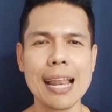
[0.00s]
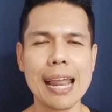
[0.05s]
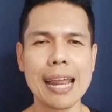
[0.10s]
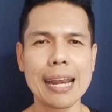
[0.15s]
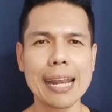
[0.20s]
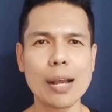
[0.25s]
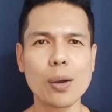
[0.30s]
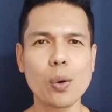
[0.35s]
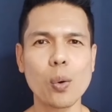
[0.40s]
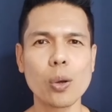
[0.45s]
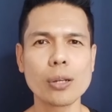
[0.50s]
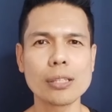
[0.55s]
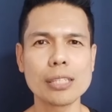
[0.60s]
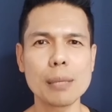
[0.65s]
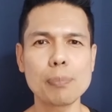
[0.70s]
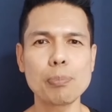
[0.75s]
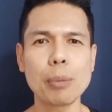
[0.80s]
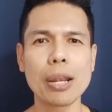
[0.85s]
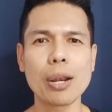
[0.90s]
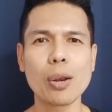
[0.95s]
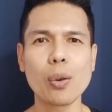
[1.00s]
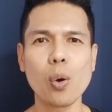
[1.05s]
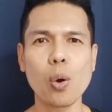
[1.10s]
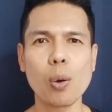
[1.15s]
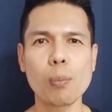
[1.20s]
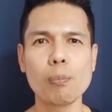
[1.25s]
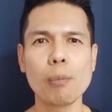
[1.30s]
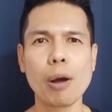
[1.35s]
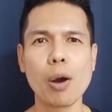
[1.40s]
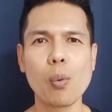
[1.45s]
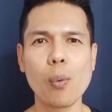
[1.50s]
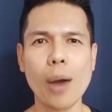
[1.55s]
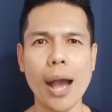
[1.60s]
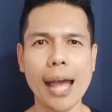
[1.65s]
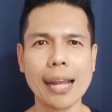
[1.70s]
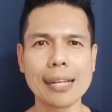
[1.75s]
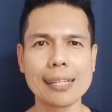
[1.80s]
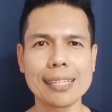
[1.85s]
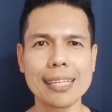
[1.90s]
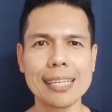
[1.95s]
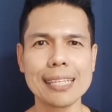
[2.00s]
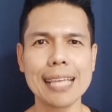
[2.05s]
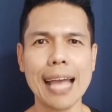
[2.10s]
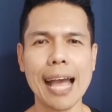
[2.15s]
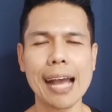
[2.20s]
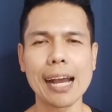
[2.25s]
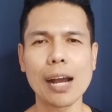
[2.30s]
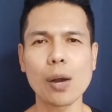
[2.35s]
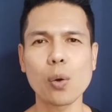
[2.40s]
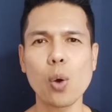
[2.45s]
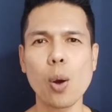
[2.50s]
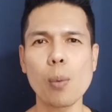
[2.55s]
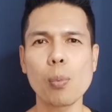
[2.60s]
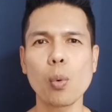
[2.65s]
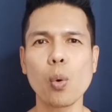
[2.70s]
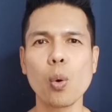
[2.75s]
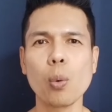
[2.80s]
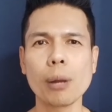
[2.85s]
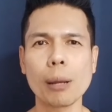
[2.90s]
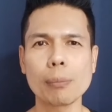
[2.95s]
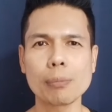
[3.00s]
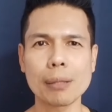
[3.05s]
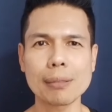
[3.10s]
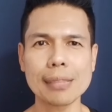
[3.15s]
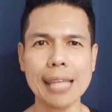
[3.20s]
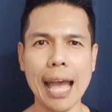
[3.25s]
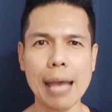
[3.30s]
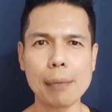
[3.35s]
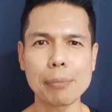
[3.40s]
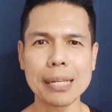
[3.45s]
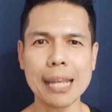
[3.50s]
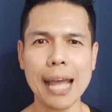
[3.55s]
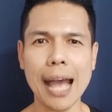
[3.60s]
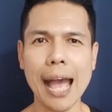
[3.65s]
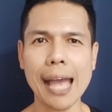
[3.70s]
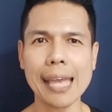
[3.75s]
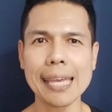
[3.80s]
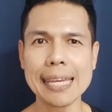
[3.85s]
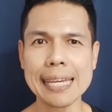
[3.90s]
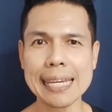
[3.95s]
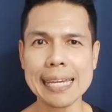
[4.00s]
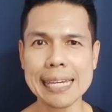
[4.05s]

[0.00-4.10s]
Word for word: และในคนที่เป็นโรคเบาหวานที่ยังควบคุมหลังน้ำตาไม่ได้